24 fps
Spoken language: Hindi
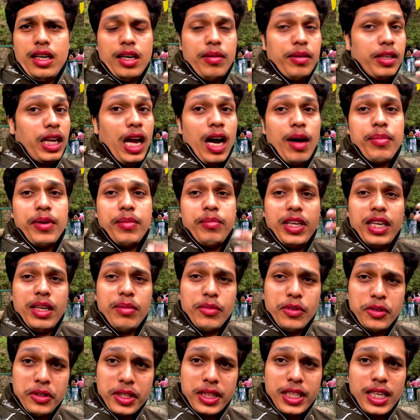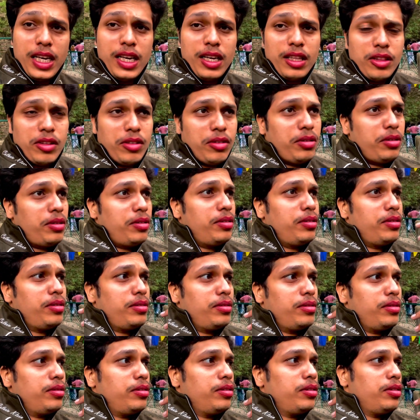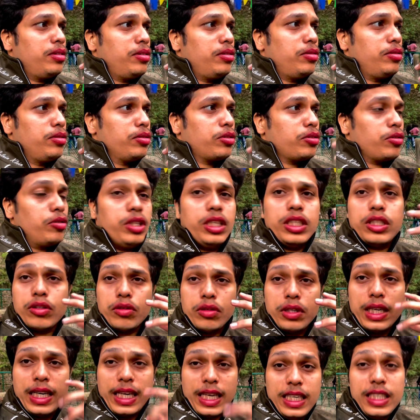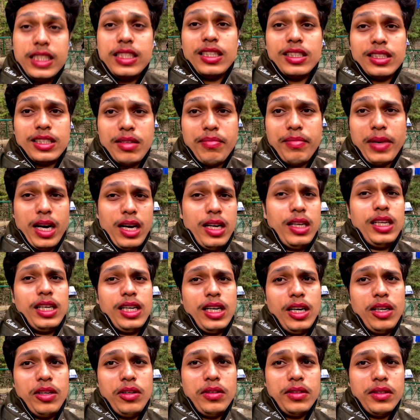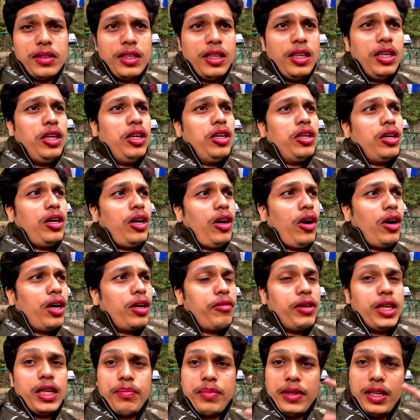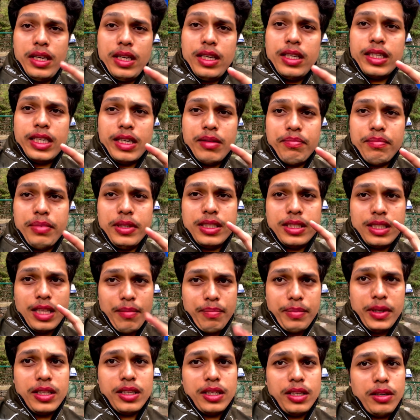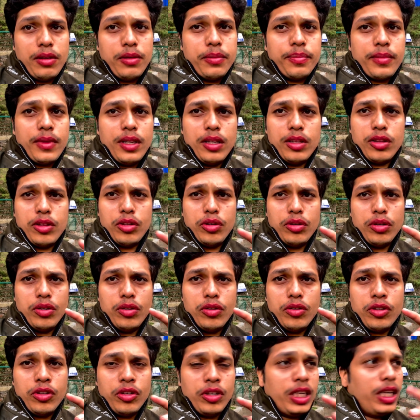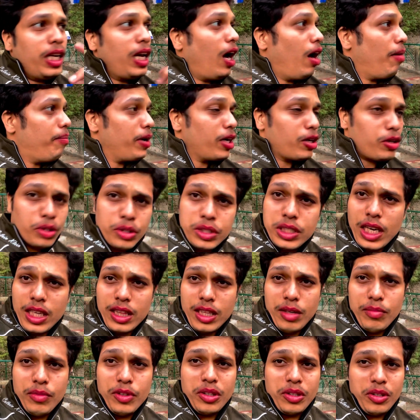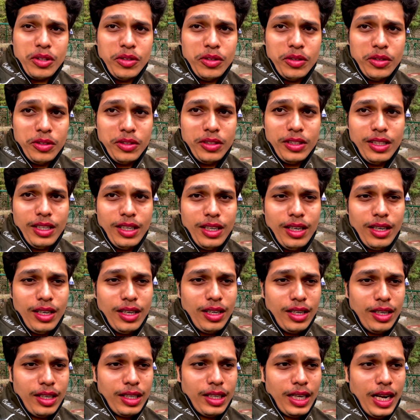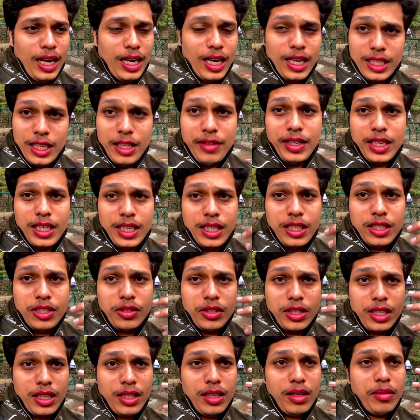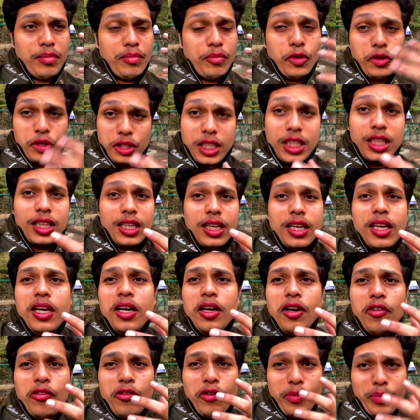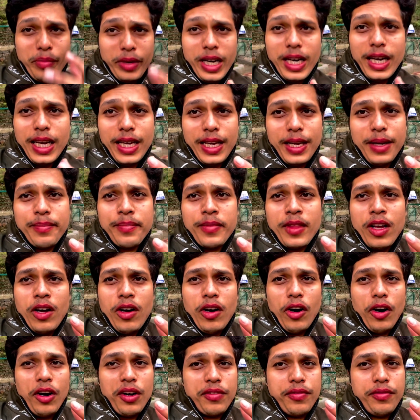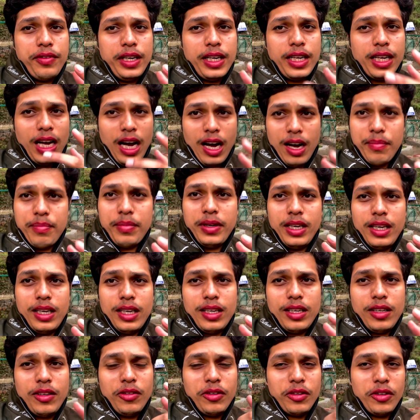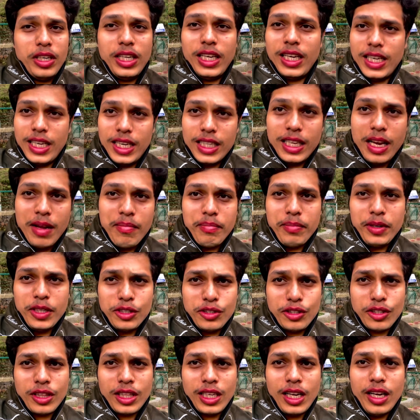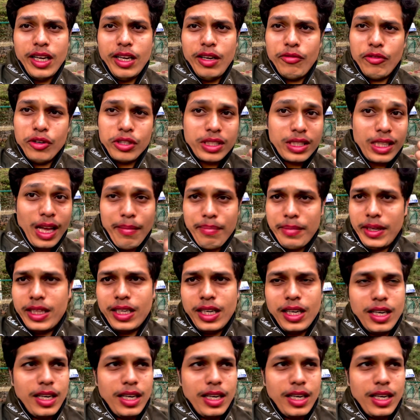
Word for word: यहाँ पे मेरी मूर्ति है तो उसको इस कीचड़ से बाहर निकालो और वहीं पे टेंपल स्थापित करो तो उन्होंने यहाँ पे खोजा तब उनको नैना देवी की जो मूर्ति थी वो मिल गई और फिर यहाँ पे उन्होंने ये टेम्पल जो था वो स्थापित कर